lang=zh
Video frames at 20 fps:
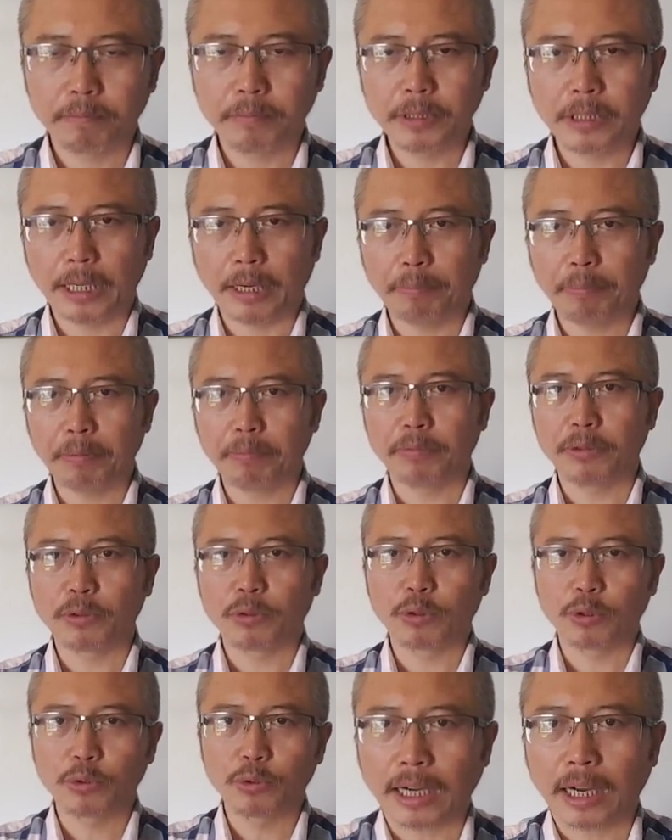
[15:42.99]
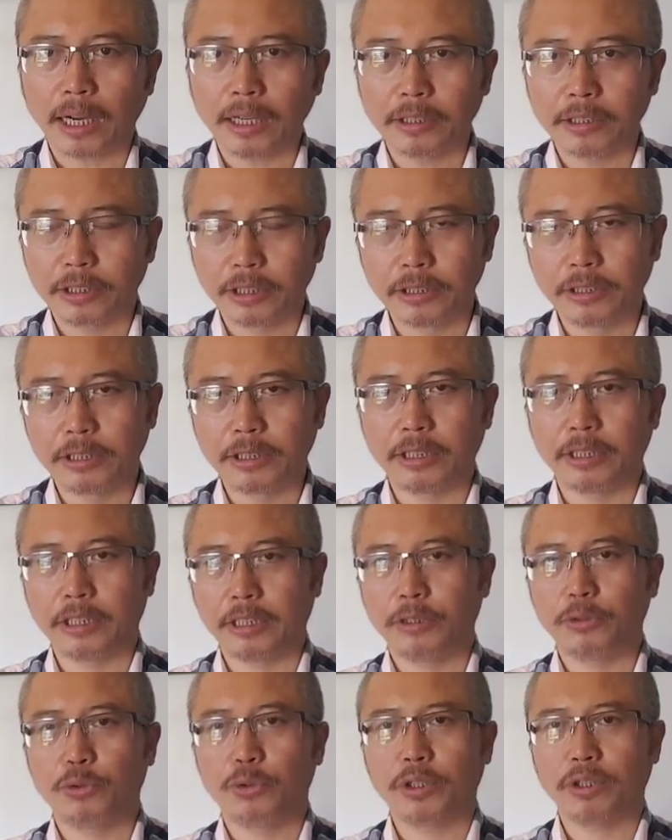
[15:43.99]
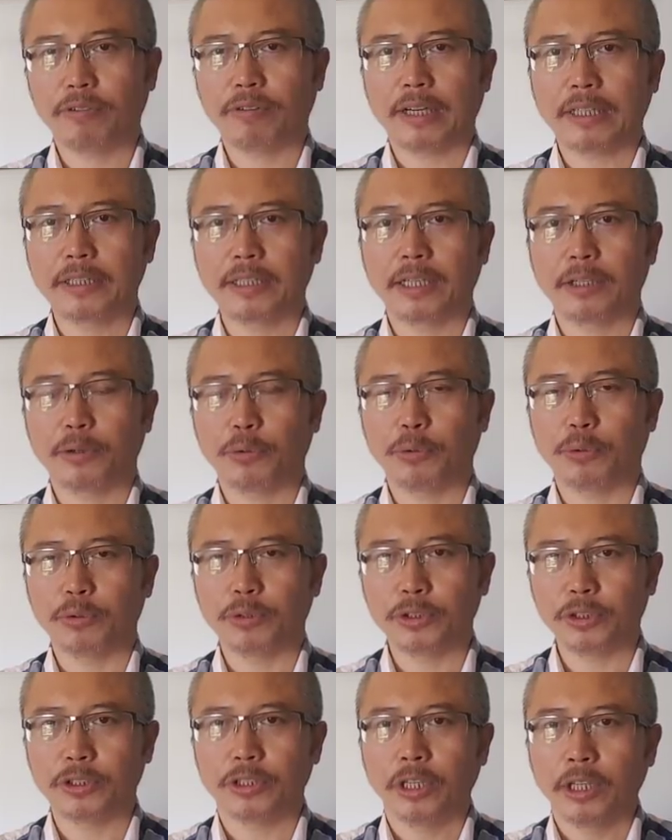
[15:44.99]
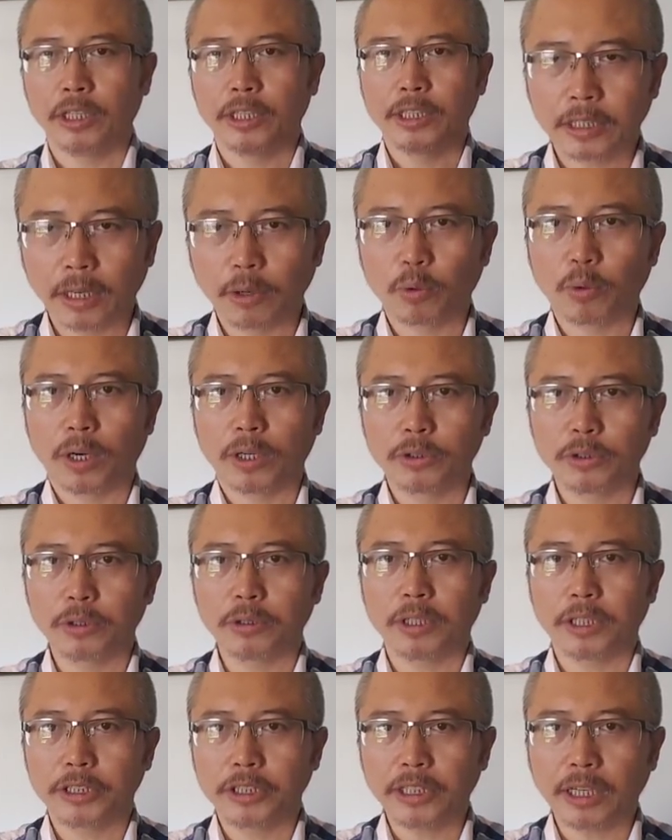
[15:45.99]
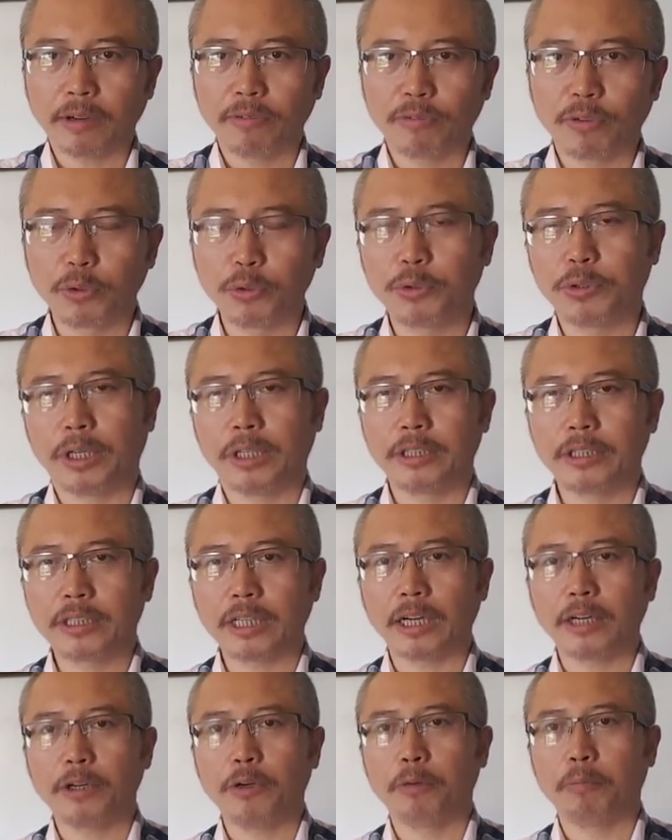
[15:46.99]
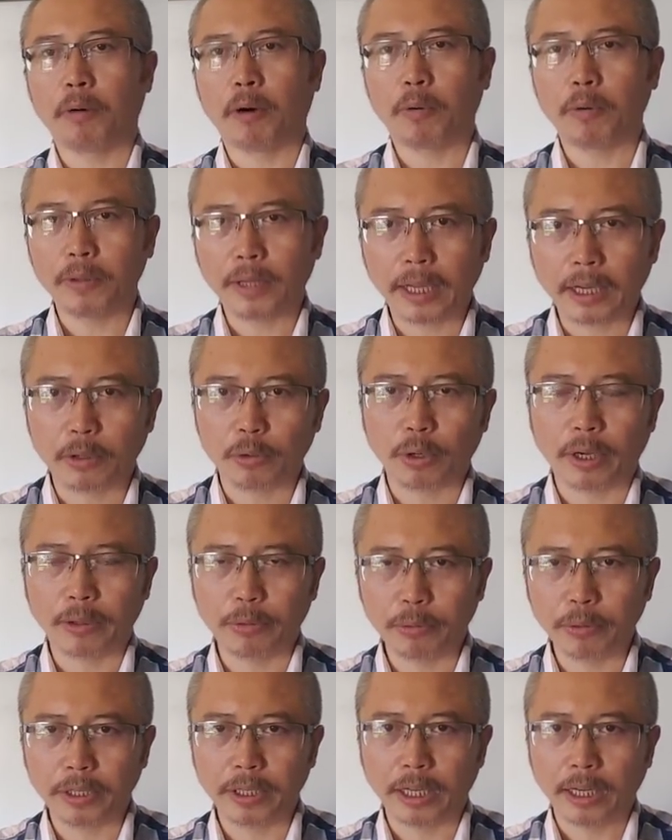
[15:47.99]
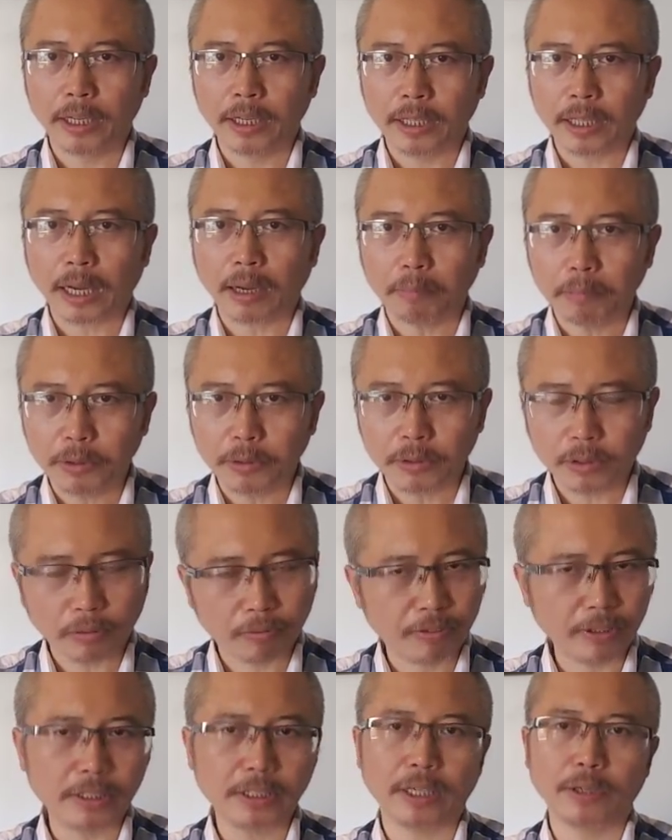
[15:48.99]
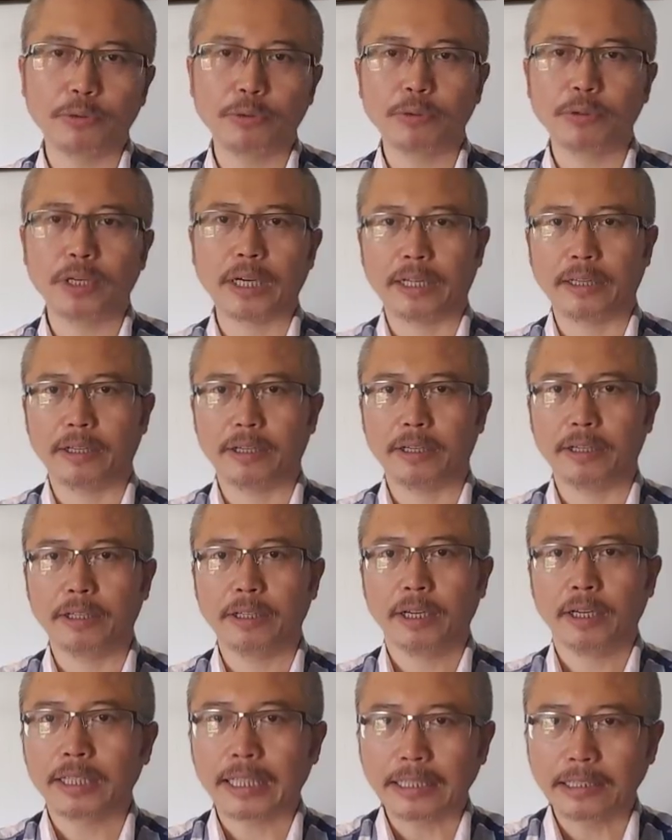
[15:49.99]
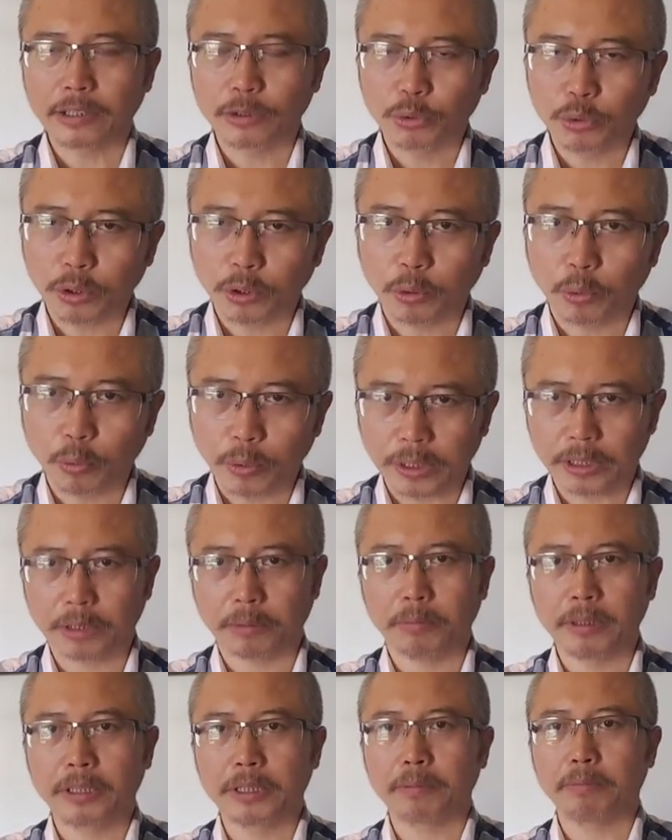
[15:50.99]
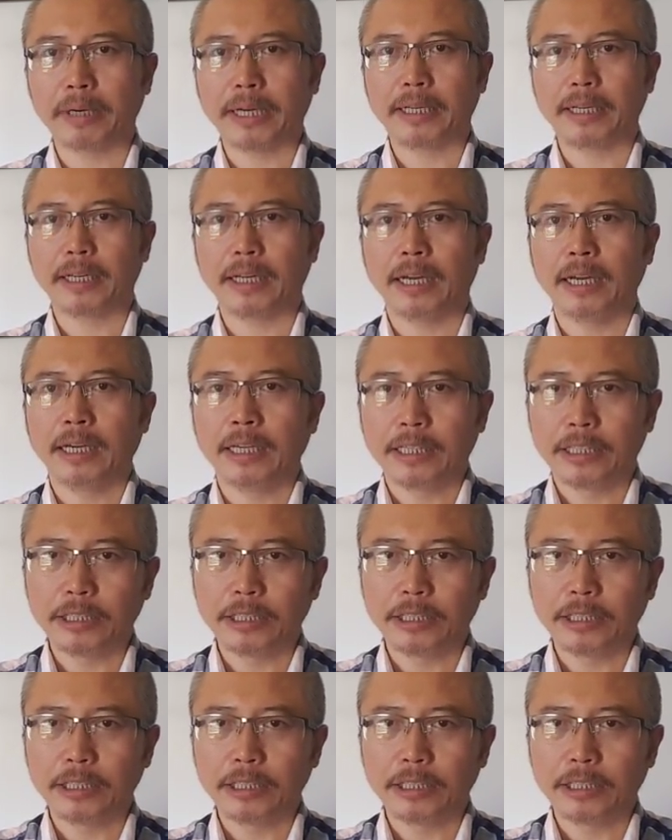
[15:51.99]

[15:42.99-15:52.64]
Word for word: 也并不是说抗争阵营缺乏这样的勇士，像广州的向逢选、张六谋那个团队的，他们就是非常勇敢的人。但是最后为什么失败了呢？